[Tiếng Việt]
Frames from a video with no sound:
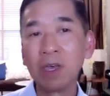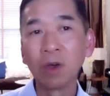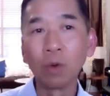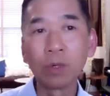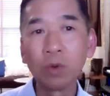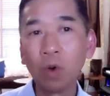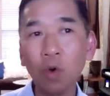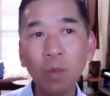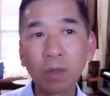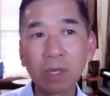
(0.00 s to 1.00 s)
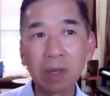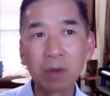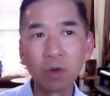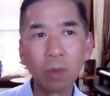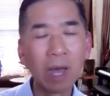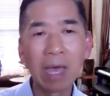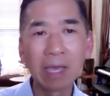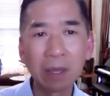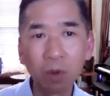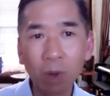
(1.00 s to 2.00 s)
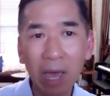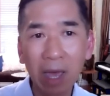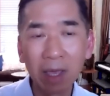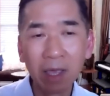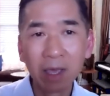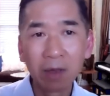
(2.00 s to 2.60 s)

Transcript: ngồi xuống uống một chai rượu 2.000 đô la,